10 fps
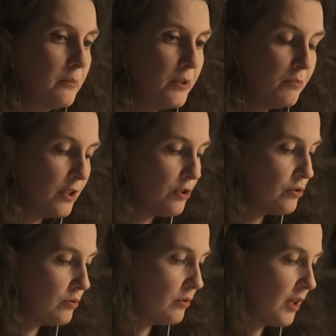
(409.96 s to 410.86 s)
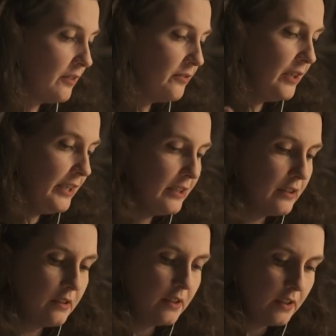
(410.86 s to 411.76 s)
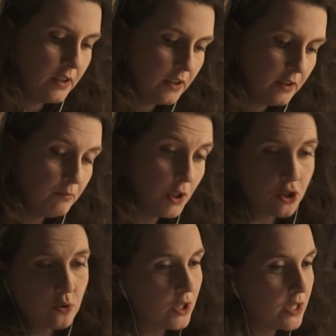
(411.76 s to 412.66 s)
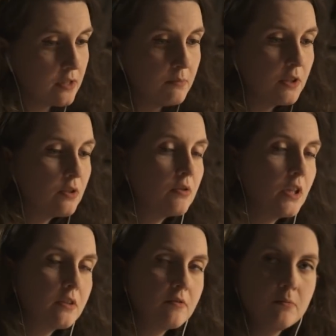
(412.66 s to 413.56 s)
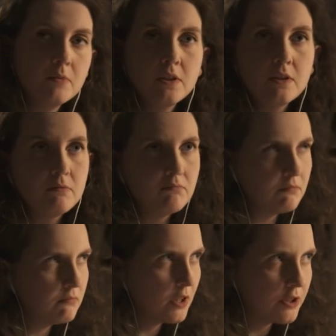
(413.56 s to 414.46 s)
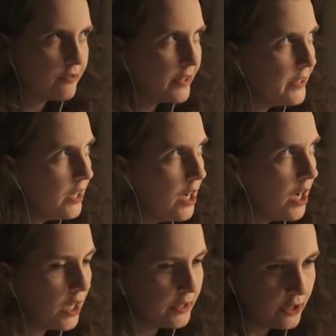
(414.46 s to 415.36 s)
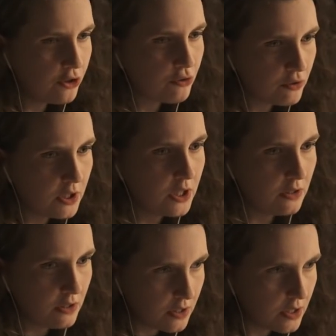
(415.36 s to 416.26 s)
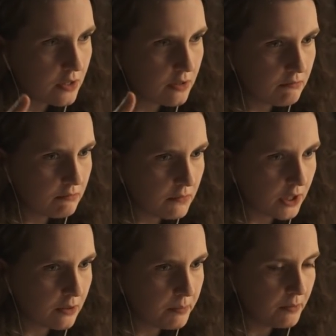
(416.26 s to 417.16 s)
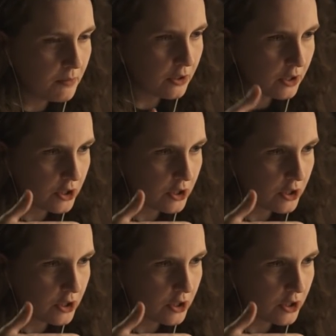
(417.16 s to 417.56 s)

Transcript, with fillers: так понимаю, что конфликты между разными государствами, та же война, она еще и язык, я так понимаю,